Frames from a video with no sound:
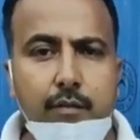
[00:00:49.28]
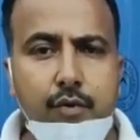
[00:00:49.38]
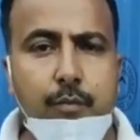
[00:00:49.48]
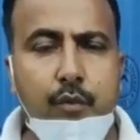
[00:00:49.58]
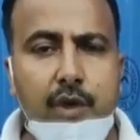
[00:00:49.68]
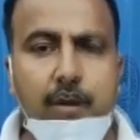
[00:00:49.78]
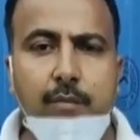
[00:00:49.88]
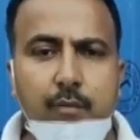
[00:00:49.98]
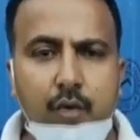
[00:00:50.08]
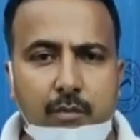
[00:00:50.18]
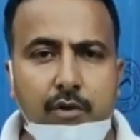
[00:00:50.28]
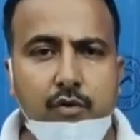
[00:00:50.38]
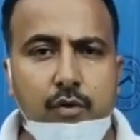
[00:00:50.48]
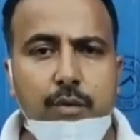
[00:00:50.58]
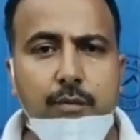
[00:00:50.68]
सोपोर यहाँ पे मुकम्मल
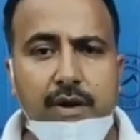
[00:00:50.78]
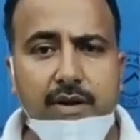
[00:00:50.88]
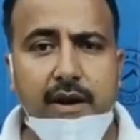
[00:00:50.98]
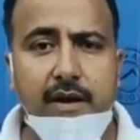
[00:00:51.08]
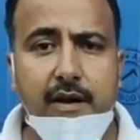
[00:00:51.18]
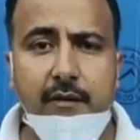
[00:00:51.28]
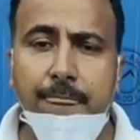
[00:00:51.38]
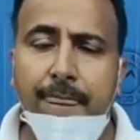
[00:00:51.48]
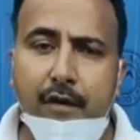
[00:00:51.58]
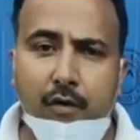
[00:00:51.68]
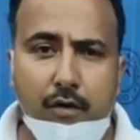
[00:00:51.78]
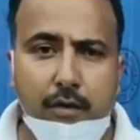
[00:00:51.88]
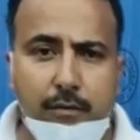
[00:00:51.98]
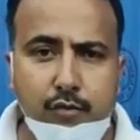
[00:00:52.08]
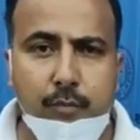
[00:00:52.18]
तौर पर बंद रहेगा
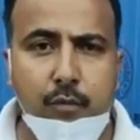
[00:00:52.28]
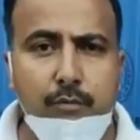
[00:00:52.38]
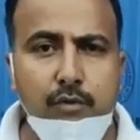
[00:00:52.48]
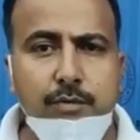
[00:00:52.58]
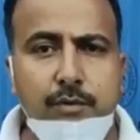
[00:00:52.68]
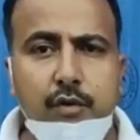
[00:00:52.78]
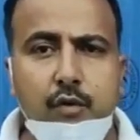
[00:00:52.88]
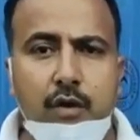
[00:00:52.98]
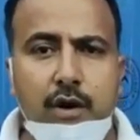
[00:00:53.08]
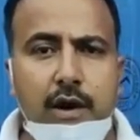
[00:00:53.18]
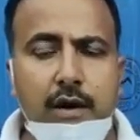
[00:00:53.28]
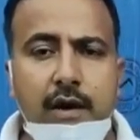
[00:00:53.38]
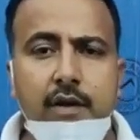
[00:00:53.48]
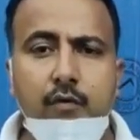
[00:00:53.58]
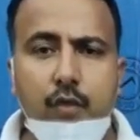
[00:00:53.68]
और सोपोर म्यूनसिपलिटी को कहा गया
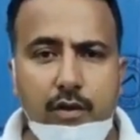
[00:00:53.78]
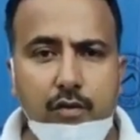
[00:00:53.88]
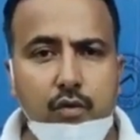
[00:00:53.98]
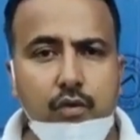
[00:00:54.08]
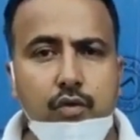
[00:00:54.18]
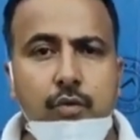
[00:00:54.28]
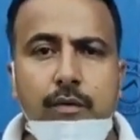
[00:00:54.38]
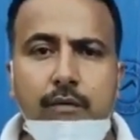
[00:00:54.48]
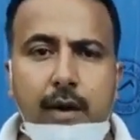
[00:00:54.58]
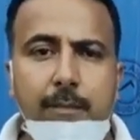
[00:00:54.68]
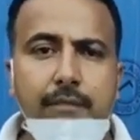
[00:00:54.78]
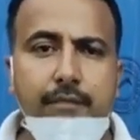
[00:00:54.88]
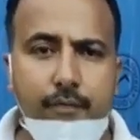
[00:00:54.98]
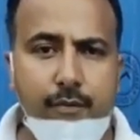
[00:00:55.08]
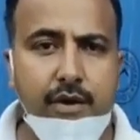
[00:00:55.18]
कि वो इन दो दिनों में वहाँ पे
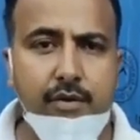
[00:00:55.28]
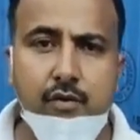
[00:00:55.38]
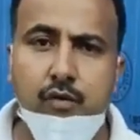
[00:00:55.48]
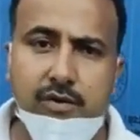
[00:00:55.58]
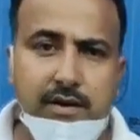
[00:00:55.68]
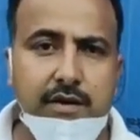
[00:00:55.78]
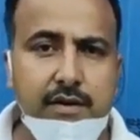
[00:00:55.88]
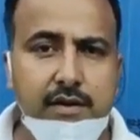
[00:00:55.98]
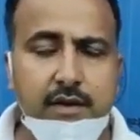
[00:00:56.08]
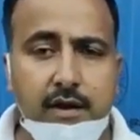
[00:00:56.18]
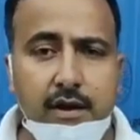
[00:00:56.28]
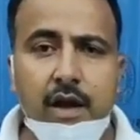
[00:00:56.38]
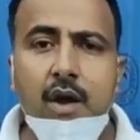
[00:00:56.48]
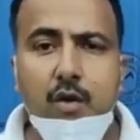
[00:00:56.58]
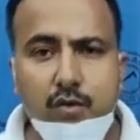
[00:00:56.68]
फ्यूमिगेशन और सैनिटेशन करे
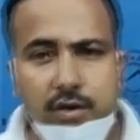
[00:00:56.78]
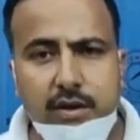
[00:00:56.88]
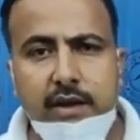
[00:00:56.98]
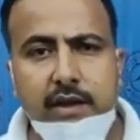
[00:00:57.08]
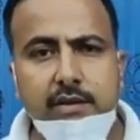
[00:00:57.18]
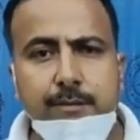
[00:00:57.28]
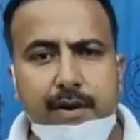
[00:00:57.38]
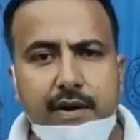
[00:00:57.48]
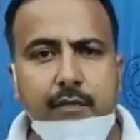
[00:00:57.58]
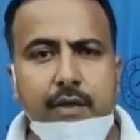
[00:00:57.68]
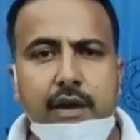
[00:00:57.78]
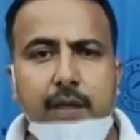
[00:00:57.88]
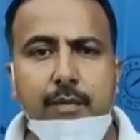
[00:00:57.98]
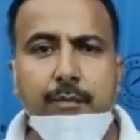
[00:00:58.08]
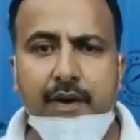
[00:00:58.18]
उसी तरीके से पटन में यहाँ
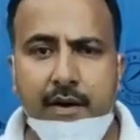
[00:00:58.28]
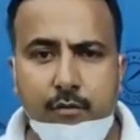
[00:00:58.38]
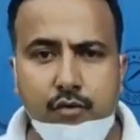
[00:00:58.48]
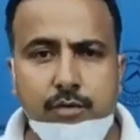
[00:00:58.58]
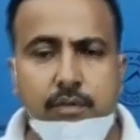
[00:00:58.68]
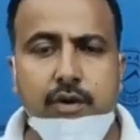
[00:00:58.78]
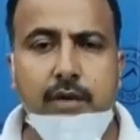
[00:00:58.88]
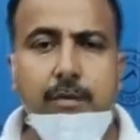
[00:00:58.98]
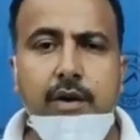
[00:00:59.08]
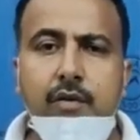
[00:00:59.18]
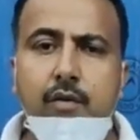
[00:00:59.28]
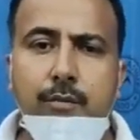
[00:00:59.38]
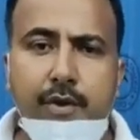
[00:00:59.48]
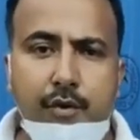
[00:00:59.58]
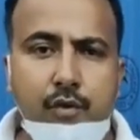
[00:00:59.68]
पे पटन म्यूनसिपल कमेटी और
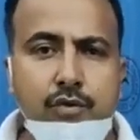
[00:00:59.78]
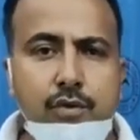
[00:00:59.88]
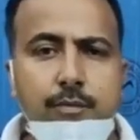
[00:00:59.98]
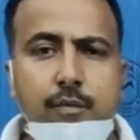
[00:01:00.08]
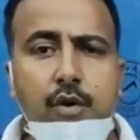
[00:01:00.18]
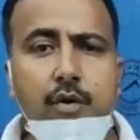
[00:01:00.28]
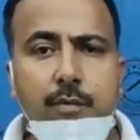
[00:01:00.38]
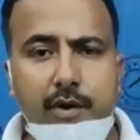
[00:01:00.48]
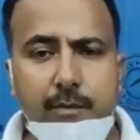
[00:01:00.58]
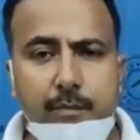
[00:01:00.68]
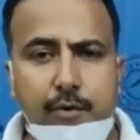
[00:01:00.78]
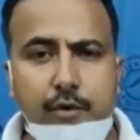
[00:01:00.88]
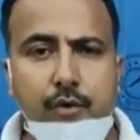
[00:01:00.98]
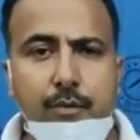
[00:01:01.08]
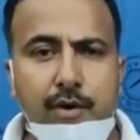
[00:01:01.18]
बी डी ओ सिंहपुरा और बी बी डी
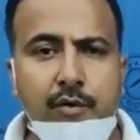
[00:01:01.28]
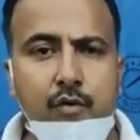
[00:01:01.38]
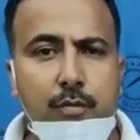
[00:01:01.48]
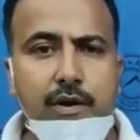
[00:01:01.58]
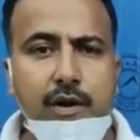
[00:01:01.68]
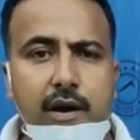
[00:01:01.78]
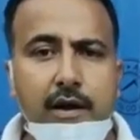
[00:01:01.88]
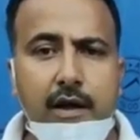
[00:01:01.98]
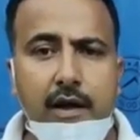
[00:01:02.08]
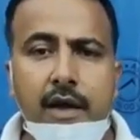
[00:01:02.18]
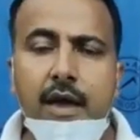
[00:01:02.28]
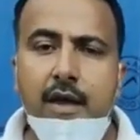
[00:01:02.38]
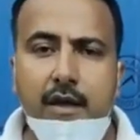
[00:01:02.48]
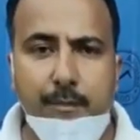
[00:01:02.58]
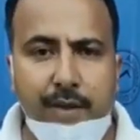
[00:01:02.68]
डी ओ पटन भी कहा गया है
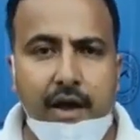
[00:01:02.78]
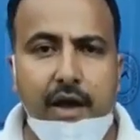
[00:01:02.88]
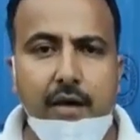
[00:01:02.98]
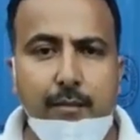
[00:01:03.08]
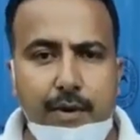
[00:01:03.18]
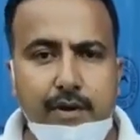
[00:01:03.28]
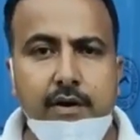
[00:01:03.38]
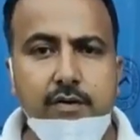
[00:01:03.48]
कि पलहालन पटन